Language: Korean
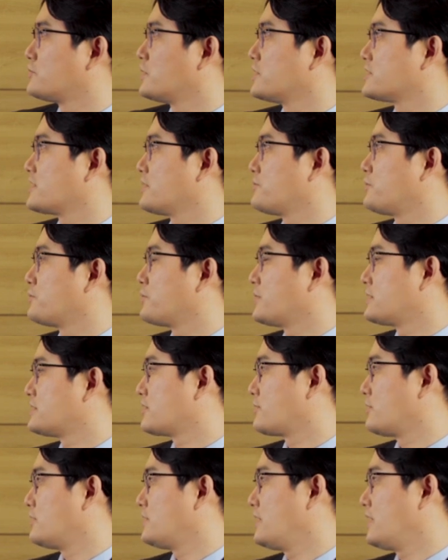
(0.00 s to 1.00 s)
번째
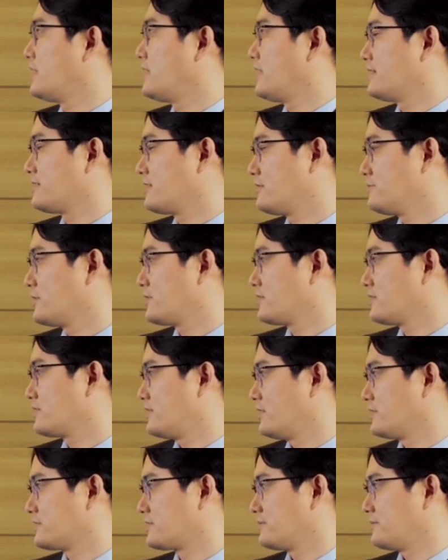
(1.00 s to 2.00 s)
보편적 원리에 대해 설명을
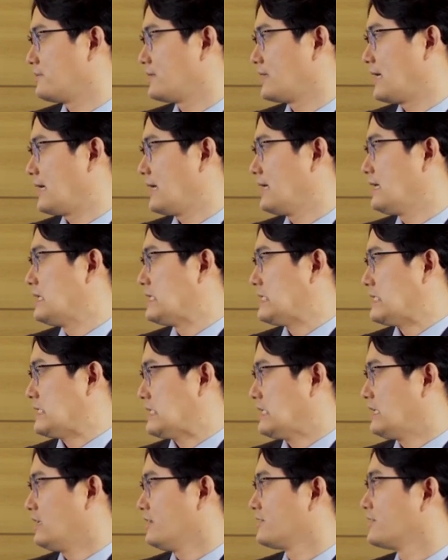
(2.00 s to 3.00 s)
드렸습니다.
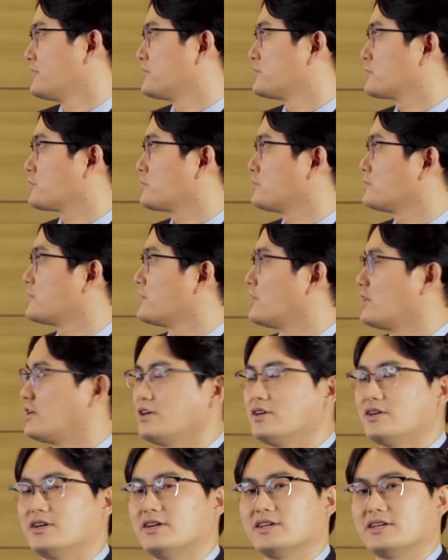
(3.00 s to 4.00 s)
어, 조금
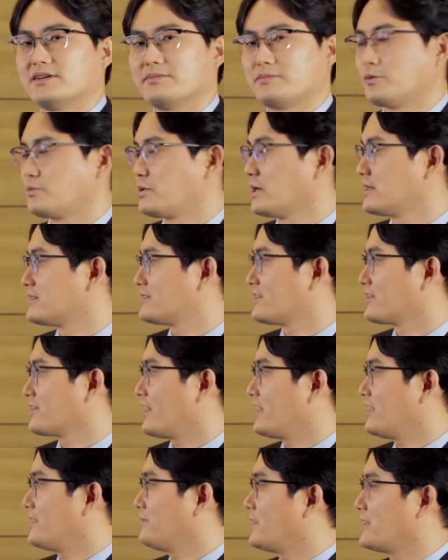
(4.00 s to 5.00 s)
더
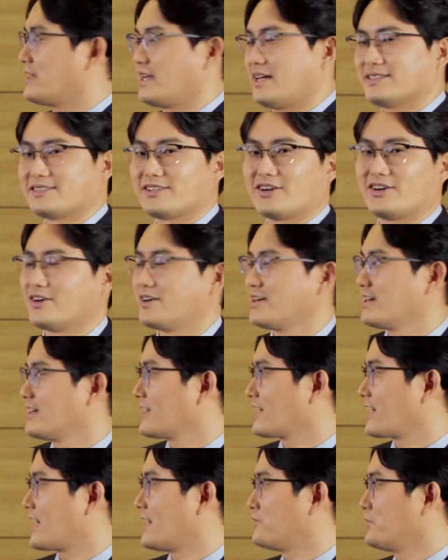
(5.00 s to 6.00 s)
보편성의 힘에 대해서
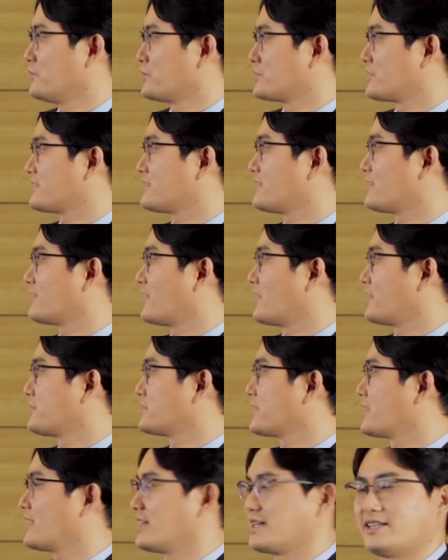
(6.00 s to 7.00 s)
감이 오셨을 거라고
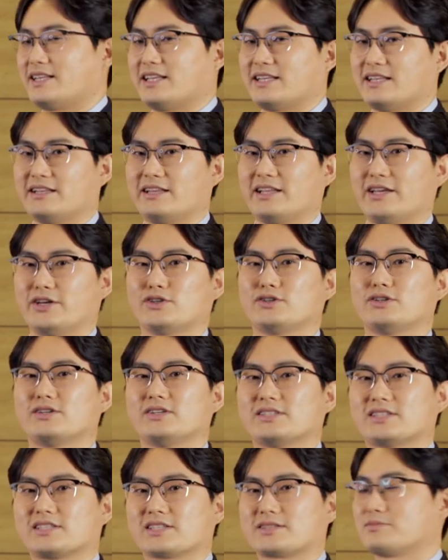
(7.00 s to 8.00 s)
생각이 되는데요.
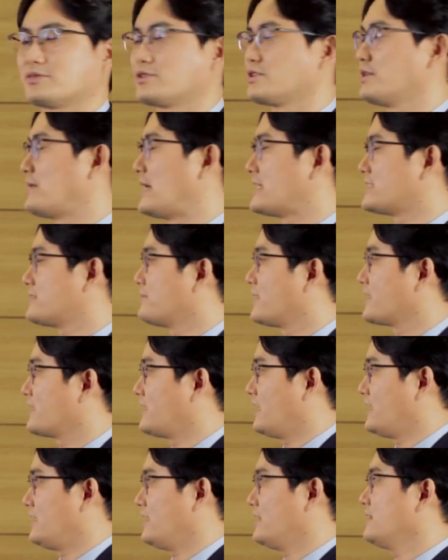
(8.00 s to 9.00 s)
지금부터 마지막
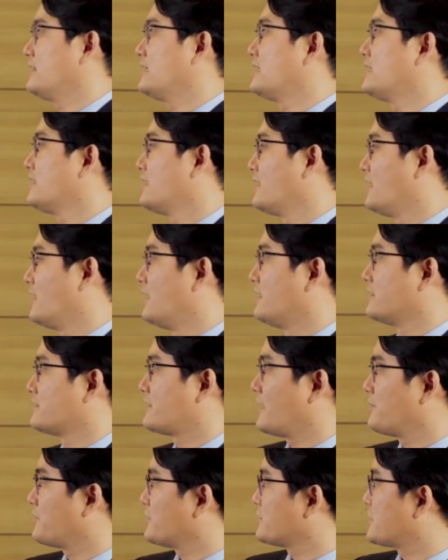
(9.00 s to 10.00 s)
예인 어,
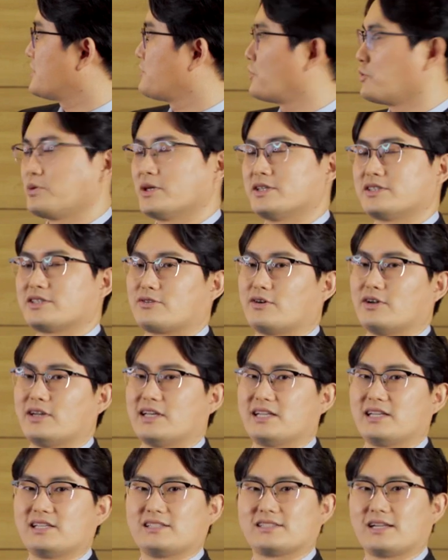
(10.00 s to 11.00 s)
세 번째 보편적
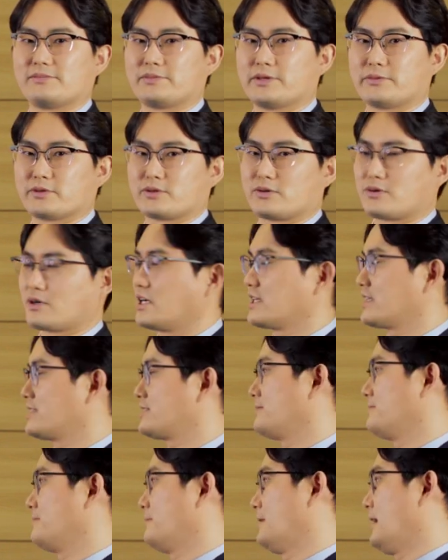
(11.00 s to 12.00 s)
원리를 살펴보도록
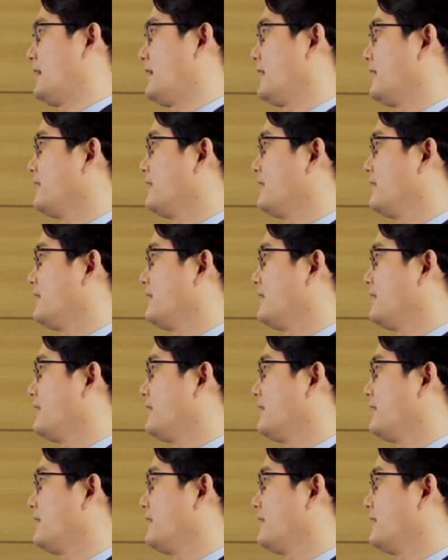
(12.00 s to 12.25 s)
하겠습니다.